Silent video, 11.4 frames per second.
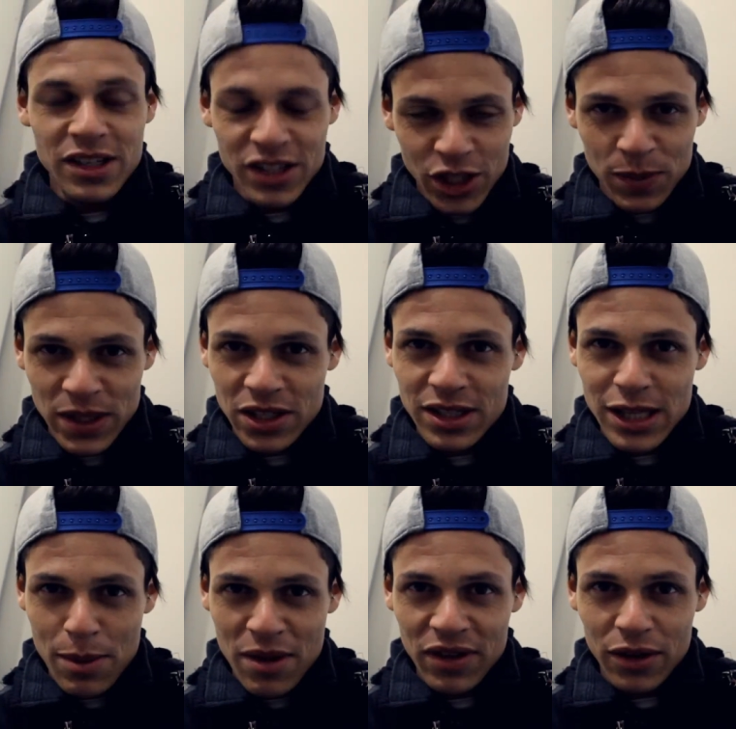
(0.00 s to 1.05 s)
Gente, preciso
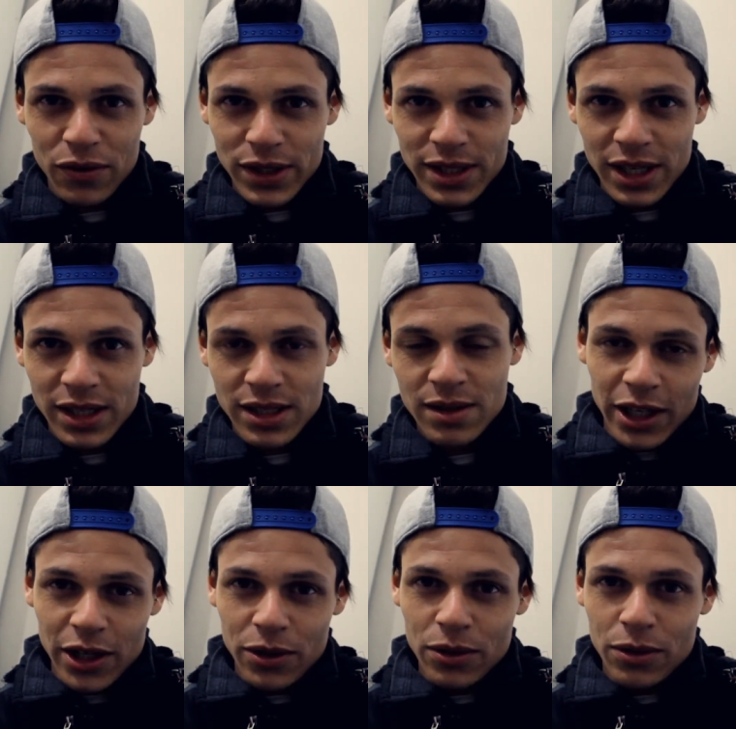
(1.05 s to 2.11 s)
desabafar com vocês.
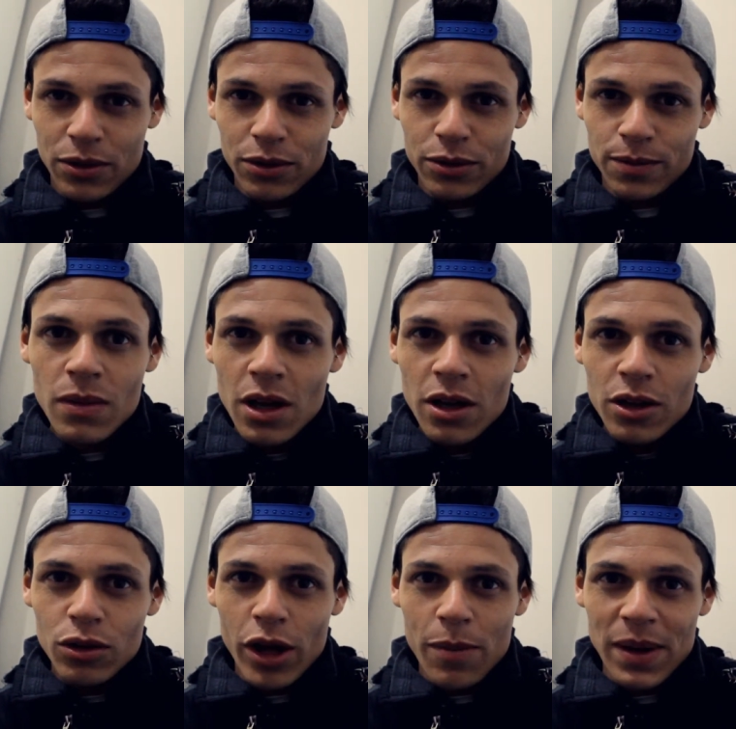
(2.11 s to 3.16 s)
Eu
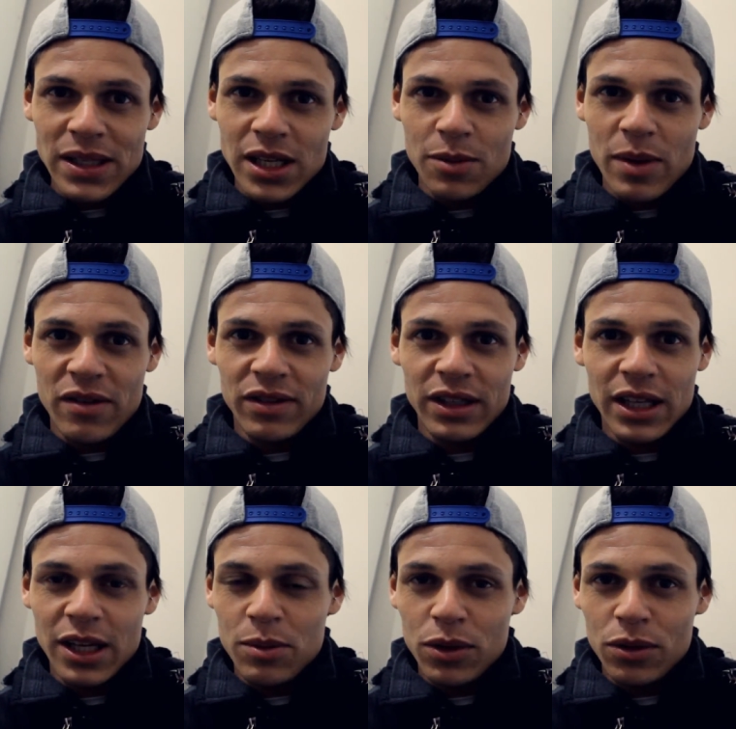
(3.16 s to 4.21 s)
tô repensando minha
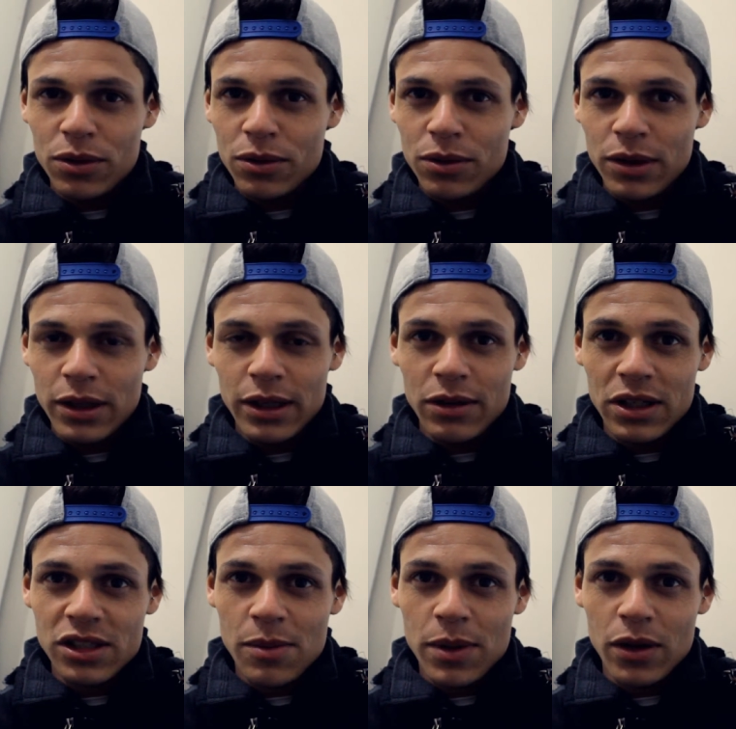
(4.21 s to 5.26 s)
vida aí, meu. E eu
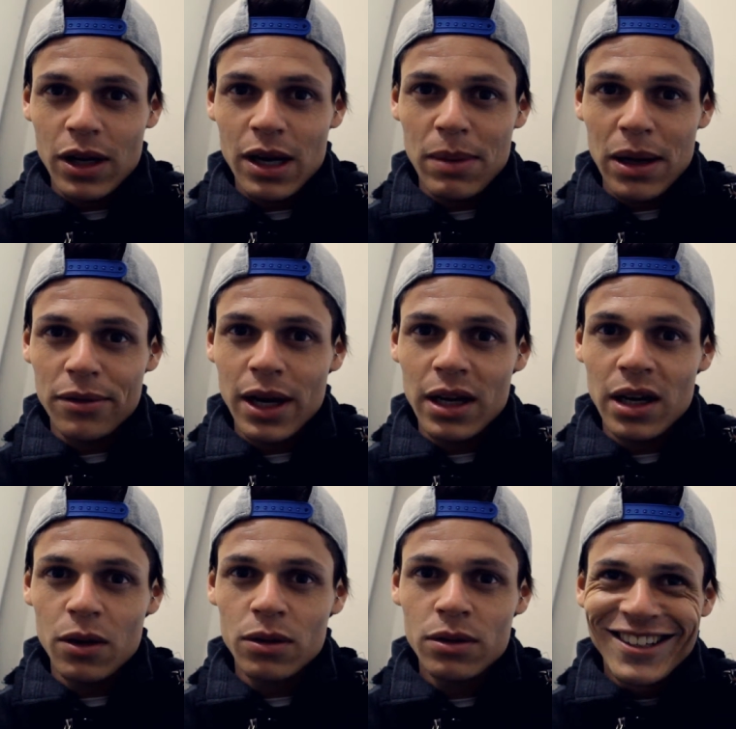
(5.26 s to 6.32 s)
acho que é melhor acabar com o
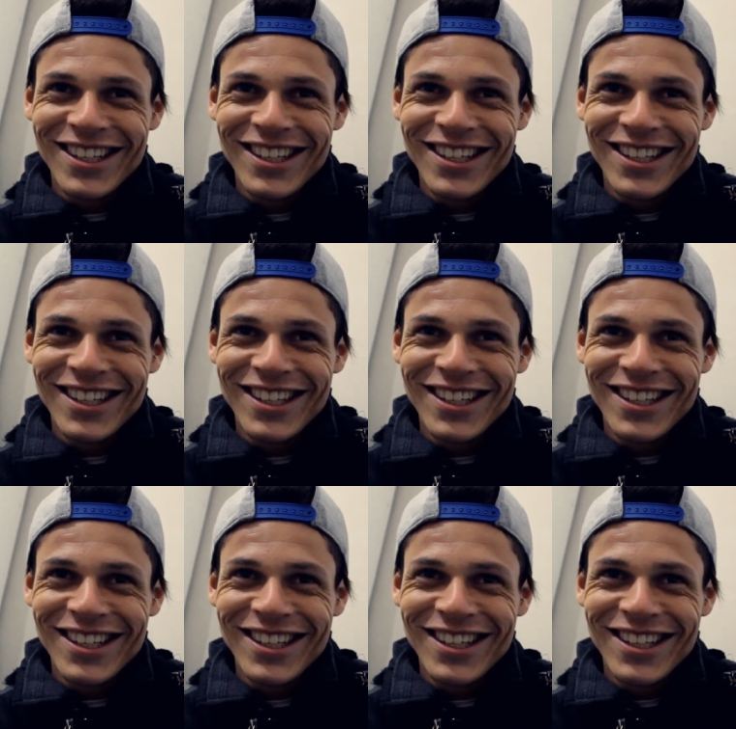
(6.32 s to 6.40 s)
canal.